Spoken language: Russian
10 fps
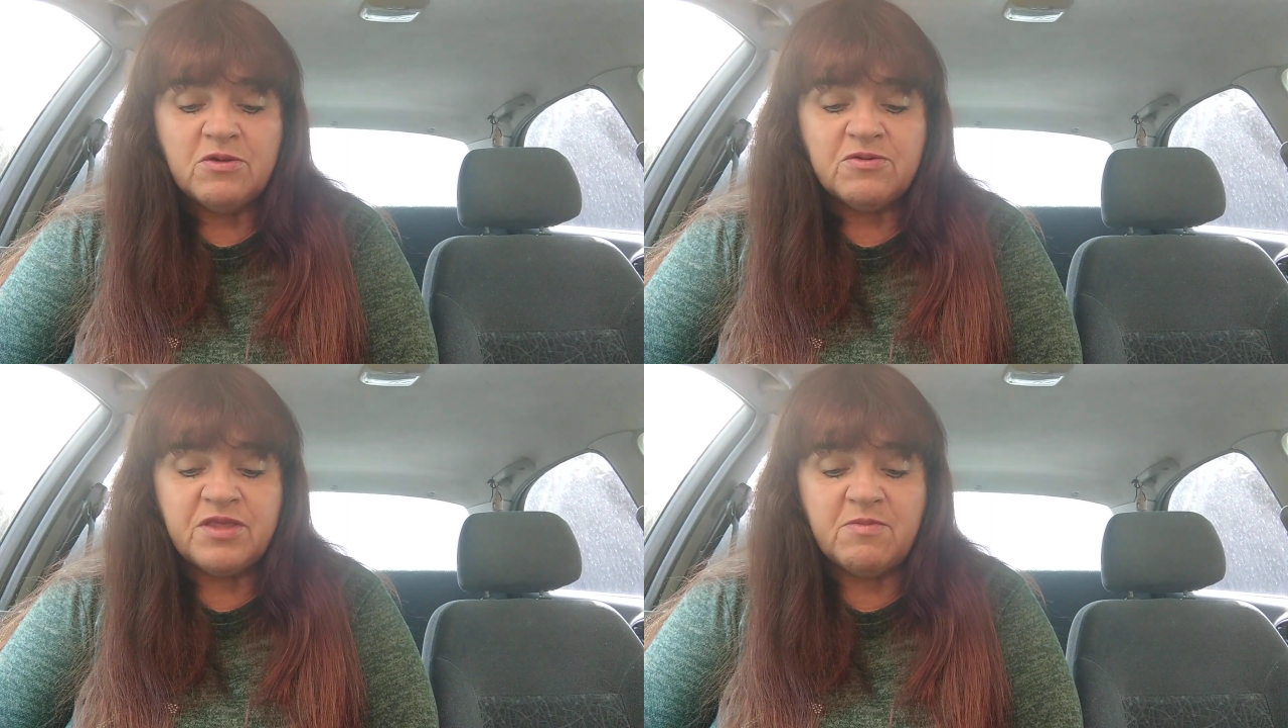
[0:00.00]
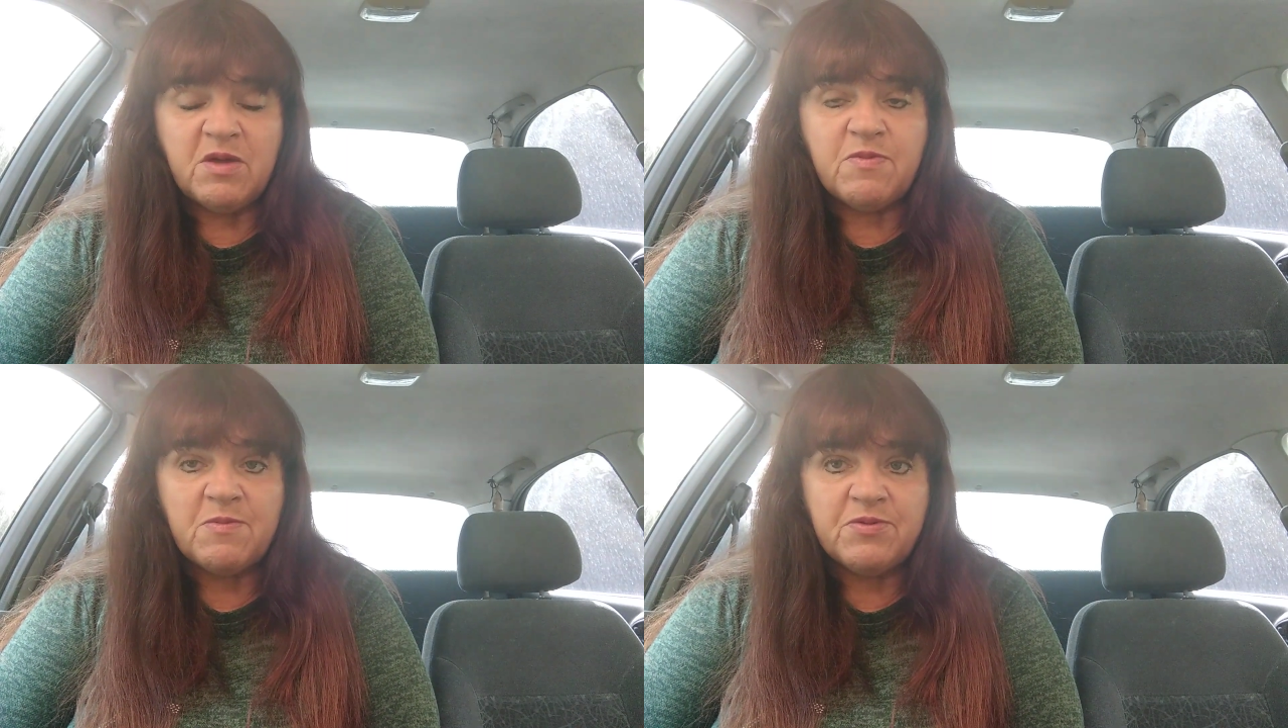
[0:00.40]
все
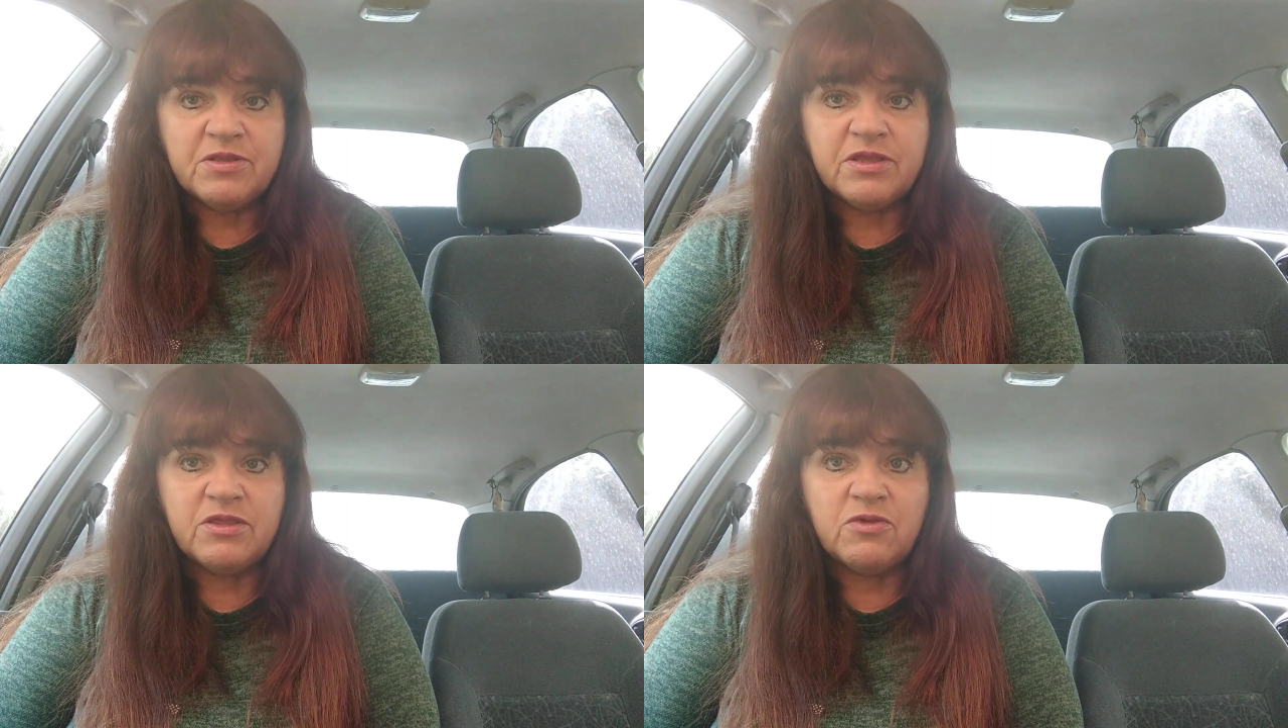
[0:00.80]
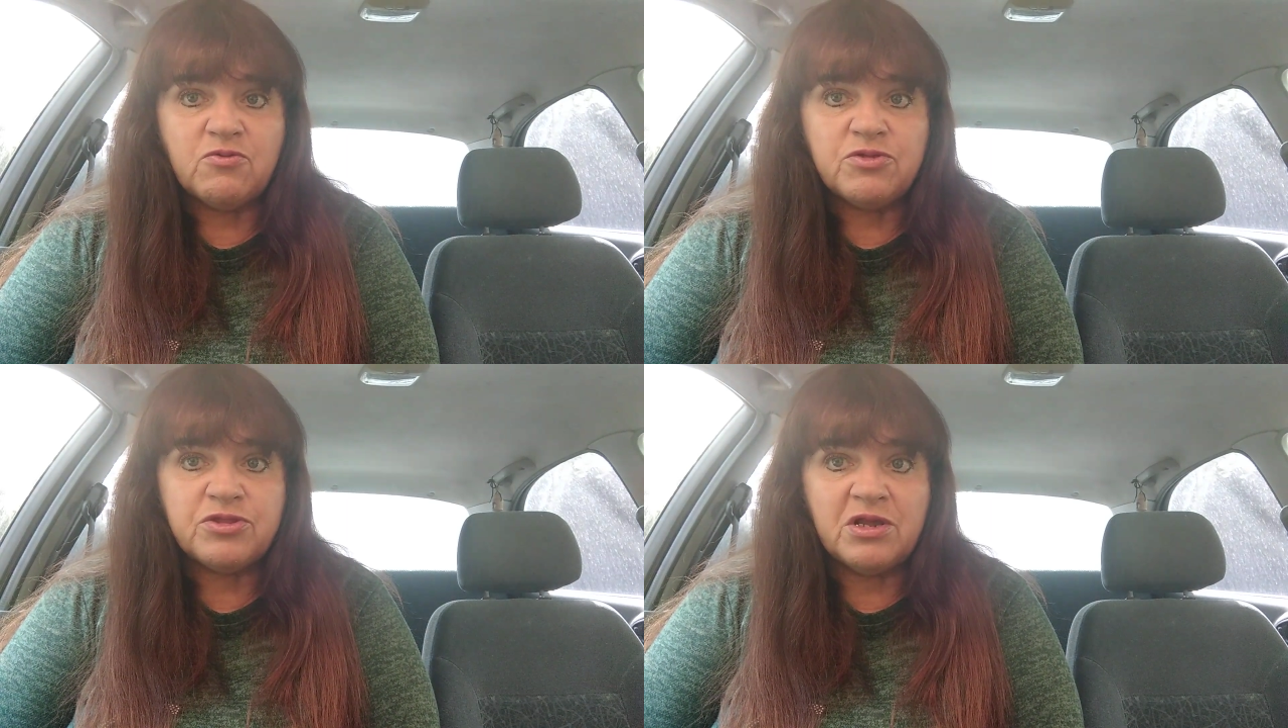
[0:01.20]
мои попытки не
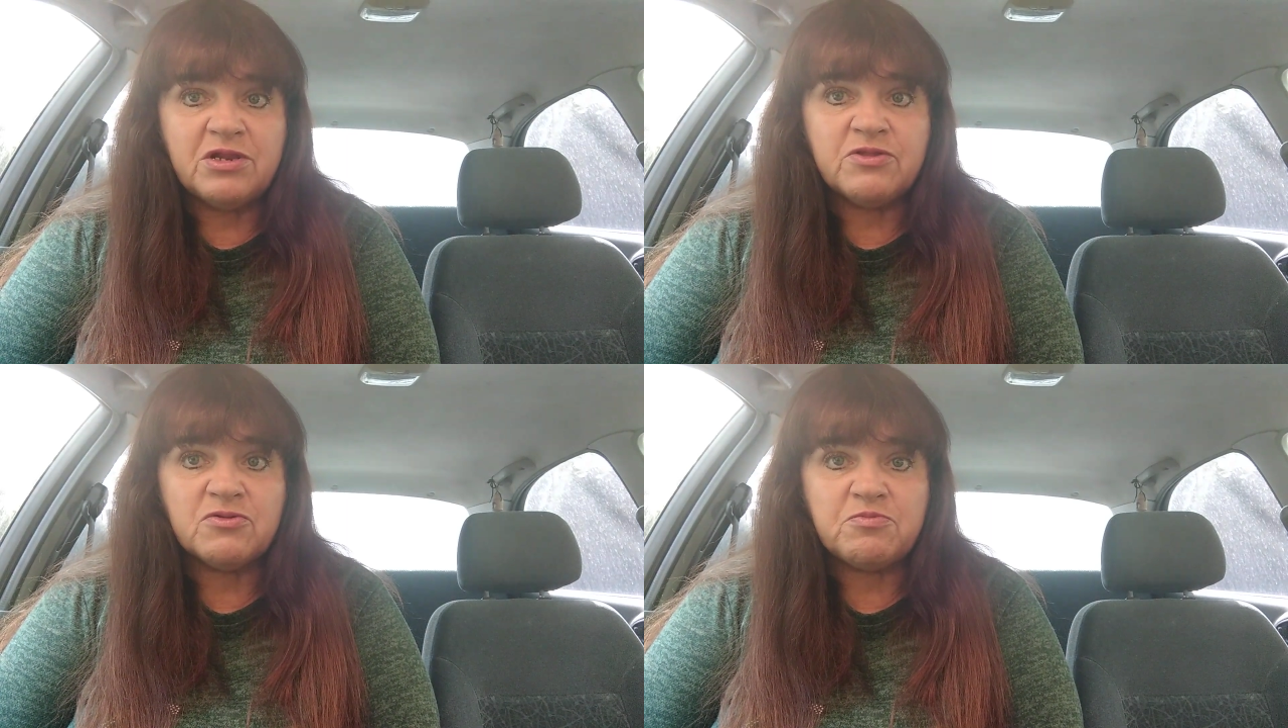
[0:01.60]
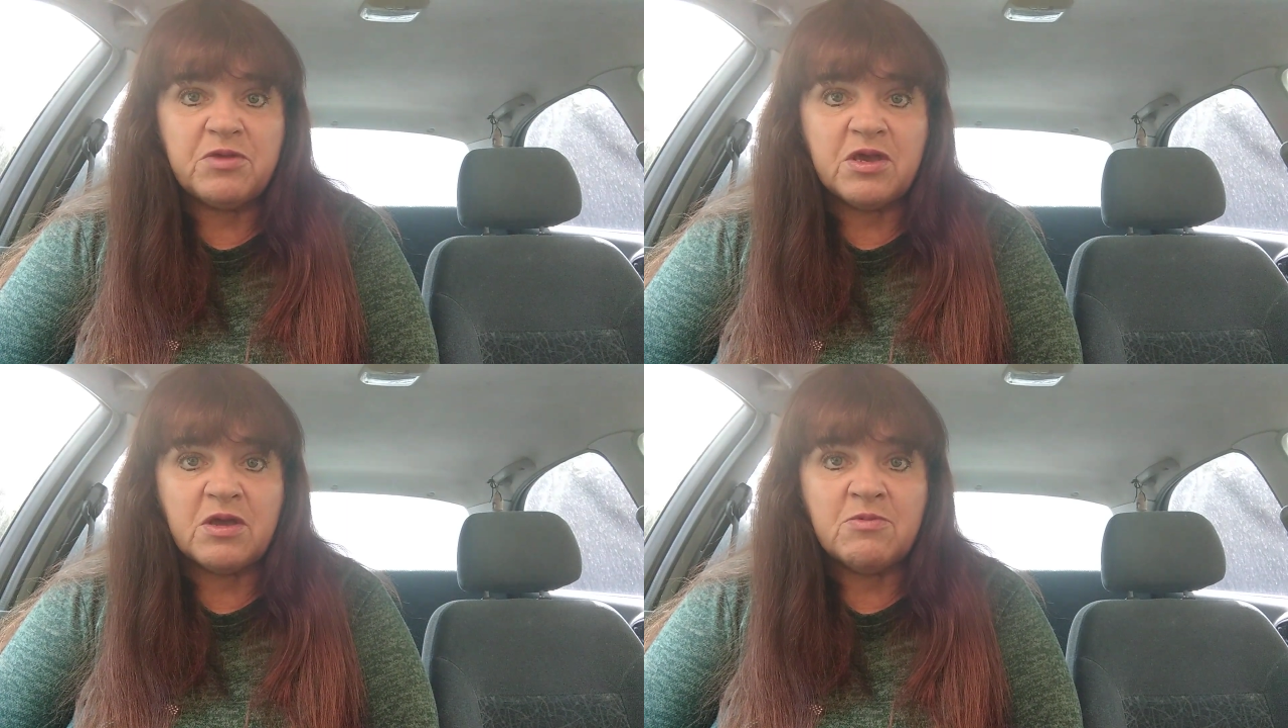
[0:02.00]
увенчались
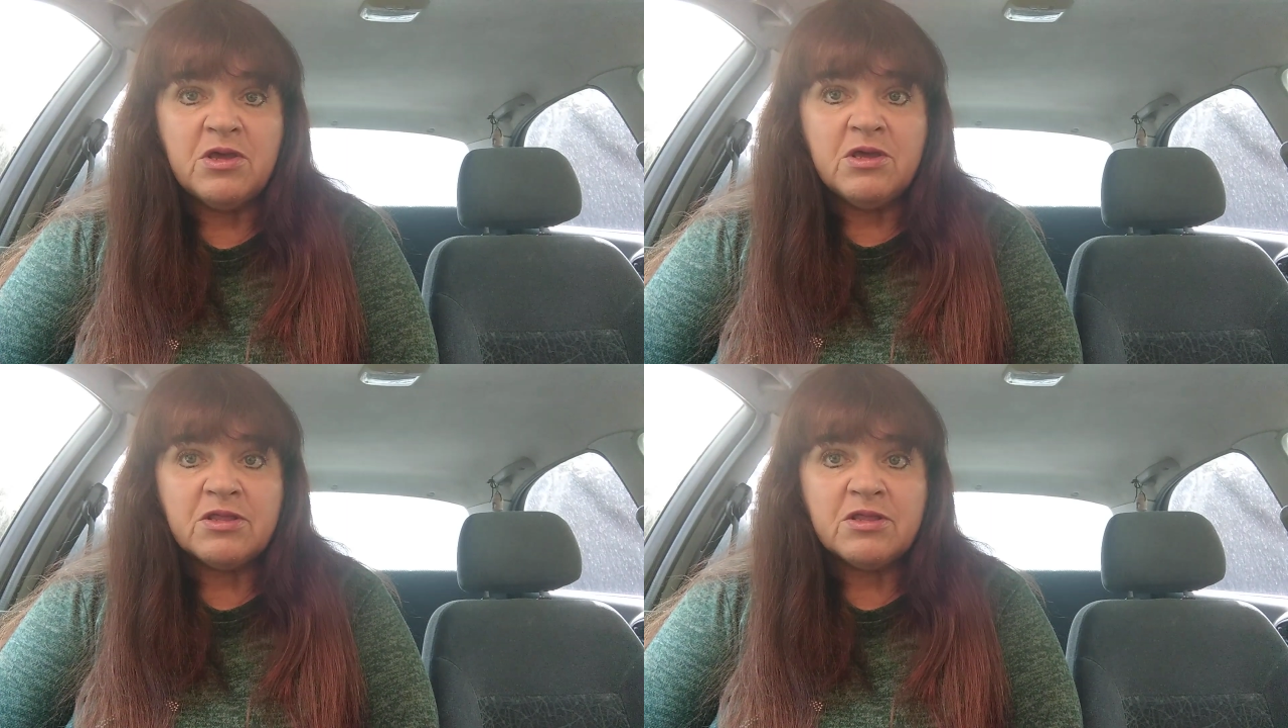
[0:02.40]
успехом.